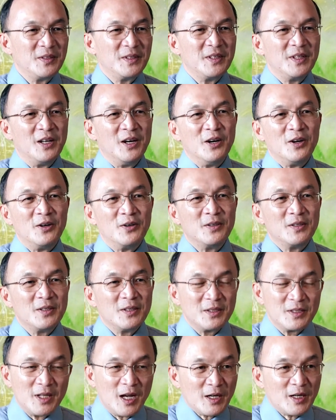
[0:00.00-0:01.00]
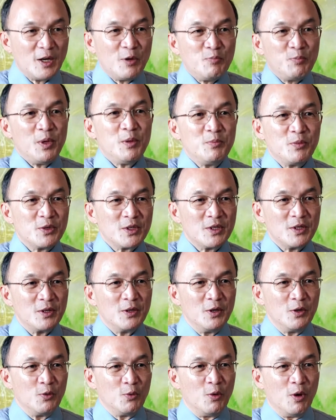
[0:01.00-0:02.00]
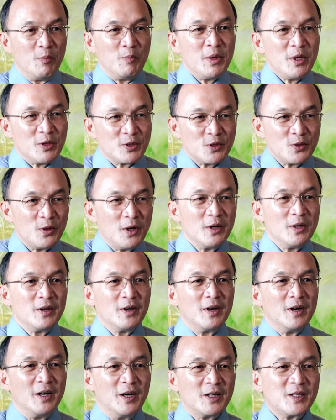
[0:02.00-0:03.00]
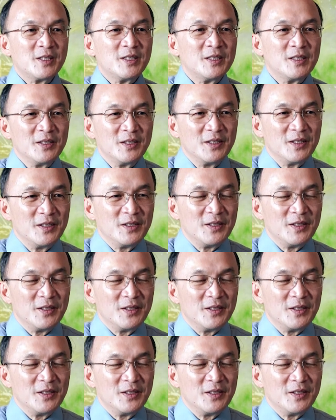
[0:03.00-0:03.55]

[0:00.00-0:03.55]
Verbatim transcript: 然后当然并不是我没有错，而是